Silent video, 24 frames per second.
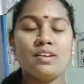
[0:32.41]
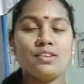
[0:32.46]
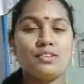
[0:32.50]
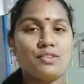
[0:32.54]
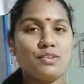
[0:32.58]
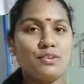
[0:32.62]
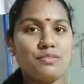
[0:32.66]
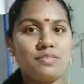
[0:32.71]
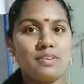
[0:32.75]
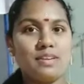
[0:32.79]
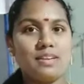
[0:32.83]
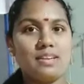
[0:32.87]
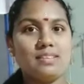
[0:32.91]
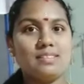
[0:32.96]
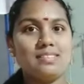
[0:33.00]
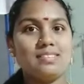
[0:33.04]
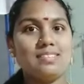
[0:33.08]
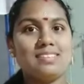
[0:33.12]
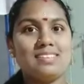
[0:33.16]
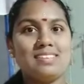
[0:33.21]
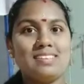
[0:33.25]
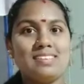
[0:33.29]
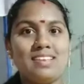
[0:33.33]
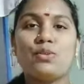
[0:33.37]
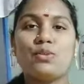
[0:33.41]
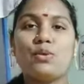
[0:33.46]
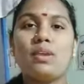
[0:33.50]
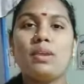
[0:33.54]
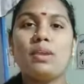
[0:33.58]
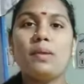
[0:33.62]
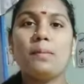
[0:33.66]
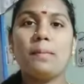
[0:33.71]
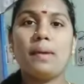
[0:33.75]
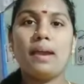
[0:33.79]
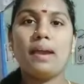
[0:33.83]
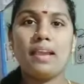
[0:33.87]
సో ఫ్రెండ్స్ సో
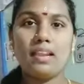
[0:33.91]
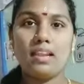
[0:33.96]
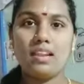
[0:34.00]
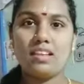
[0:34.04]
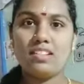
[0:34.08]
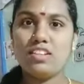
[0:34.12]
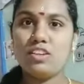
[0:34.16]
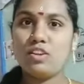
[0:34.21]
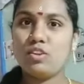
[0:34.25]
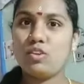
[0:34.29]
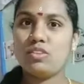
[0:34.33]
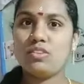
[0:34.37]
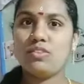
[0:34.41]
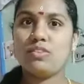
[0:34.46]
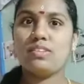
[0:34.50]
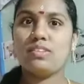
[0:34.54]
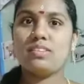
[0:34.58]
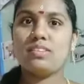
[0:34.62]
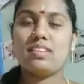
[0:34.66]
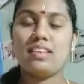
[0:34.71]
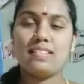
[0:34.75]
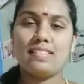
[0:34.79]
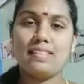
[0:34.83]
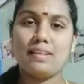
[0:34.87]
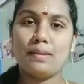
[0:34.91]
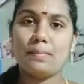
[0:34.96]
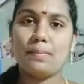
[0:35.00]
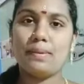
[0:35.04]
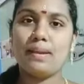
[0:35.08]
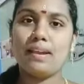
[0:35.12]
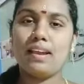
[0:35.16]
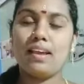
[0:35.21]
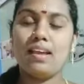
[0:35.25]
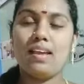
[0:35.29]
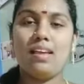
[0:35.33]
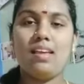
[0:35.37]
ఈ మహిళా దినోత్సవం
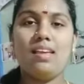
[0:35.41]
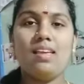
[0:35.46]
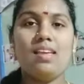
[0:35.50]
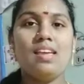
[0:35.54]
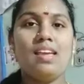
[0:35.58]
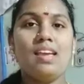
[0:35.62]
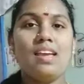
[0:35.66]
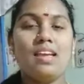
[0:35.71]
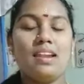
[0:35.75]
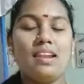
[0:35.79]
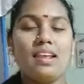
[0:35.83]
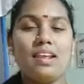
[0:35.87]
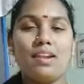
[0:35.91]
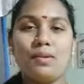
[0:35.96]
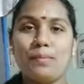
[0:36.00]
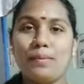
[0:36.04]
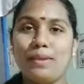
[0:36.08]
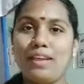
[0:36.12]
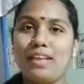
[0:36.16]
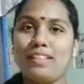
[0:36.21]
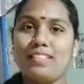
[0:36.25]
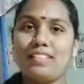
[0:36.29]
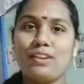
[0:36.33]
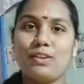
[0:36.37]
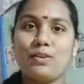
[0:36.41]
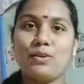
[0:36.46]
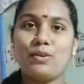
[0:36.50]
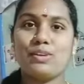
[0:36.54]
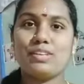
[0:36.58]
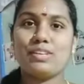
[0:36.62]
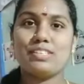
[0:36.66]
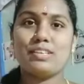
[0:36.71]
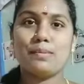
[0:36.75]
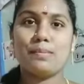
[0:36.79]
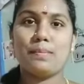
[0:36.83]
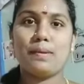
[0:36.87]
సందర్భంగా నేను మీ అందరికీ
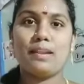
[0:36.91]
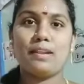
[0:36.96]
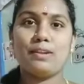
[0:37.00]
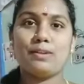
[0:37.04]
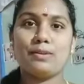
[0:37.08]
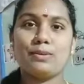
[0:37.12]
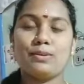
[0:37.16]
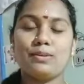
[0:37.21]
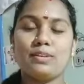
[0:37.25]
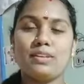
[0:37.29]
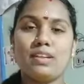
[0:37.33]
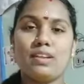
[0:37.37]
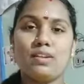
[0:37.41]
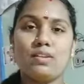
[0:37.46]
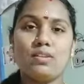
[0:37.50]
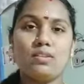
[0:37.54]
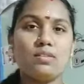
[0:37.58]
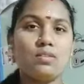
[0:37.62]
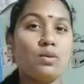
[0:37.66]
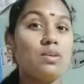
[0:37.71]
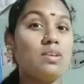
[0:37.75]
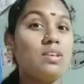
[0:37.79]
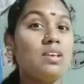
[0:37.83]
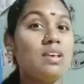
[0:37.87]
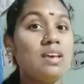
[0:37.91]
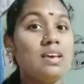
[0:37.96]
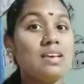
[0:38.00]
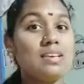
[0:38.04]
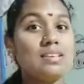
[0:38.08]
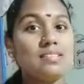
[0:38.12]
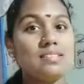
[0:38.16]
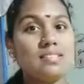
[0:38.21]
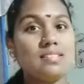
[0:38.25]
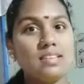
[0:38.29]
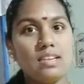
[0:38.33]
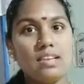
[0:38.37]
కూడా చెప్పాలనుకుంటున్నాను సో
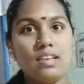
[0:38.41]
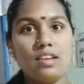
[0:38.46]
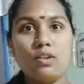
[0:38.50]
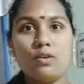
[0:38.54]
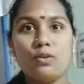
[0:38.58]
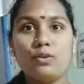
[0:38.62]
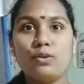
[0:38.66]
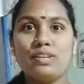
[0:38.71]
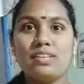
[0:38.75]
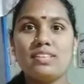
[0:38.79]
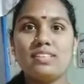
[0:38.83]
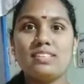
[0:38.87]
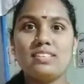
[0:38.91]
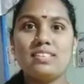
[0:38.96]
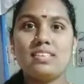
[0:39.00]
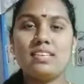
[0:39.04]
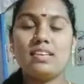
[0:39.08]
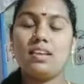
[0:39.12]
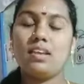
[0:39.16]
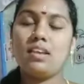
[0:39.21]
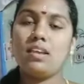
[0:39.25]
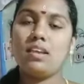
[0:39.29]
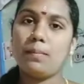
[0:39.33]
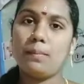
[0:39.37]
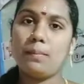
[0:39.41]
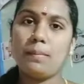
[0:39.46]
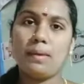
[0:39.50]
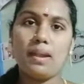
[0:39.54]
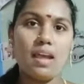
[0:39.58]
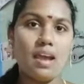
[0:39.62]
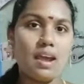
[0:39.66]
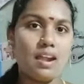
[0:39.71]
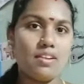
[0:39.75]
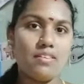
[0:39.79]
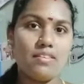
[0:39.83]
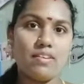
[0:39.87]
స్త్రీల గురించి మన
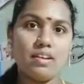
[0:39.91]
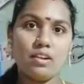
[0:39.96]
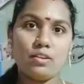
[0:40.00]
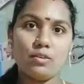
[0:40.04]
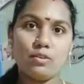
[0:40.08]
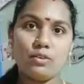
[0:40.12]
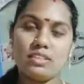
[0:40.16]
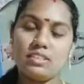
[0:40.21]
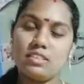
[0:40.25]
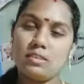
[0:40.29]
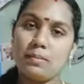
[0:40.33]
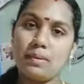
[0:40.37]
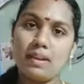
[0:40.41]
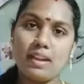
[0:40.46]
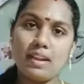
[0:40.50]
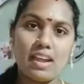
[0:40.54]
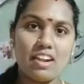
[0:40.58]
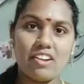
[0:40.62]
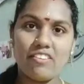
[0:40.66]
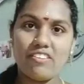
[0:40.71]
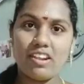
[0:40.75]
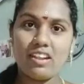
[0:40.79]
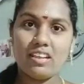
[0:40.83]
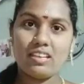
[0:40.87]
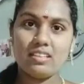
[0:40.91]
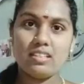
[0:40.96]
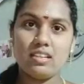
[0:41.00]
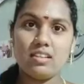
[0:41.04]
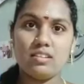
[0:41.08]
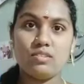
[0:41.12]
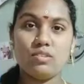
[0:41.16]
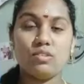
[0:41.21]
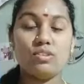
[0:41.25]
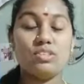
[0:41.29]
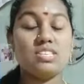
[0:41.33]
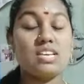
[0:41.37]
ఆడవాళ్ళ గురించి మన ఆడవాళ్ళకి
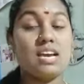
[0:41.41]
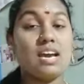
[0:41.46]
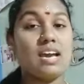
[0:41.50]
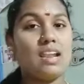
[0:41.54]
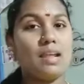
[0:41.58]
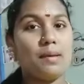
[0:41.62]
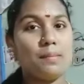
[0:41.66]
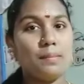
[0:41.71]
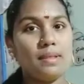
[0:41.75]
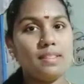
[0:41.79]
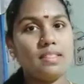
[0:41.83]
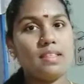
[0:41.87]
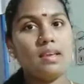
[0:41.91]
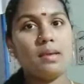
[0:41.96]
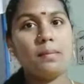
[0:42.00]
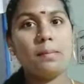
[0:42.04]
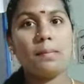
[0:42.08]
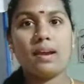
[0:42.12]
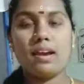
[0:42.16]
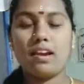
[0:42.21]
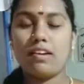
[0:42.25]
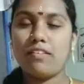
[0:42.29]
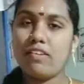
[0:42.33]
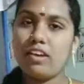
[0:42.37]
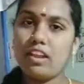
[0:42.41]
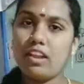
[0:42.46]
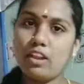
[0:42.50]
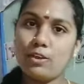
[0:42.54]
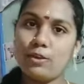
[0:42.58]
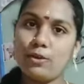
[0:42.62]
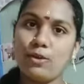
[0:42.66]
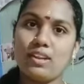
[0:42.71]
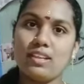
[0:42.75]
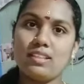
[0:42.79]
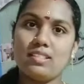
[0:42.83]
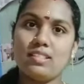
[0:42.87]
తెలుసు చాలా మందికి మగవాళ్ళకి
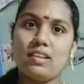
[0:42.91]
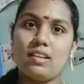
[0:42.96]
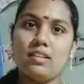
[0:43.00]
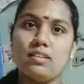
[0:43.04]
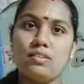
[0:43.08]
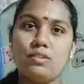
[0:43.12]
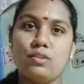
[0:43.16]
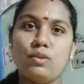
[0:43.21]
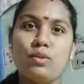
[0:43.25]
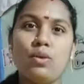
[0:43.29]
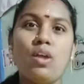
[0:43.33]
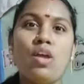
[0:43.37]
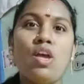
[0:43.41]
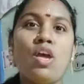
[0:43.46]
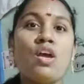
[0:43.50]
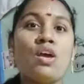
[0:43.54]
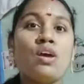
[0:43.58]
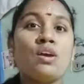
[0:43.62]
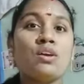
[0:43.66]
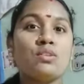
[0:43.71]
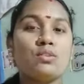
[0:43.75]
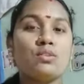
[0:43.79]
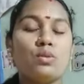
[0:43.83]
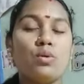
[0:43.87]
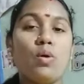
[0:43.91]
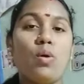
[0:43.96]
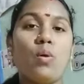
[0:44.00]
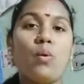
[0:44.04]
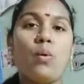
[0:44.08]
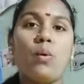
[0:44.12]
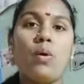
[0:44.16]
కూడా తెలుసు సో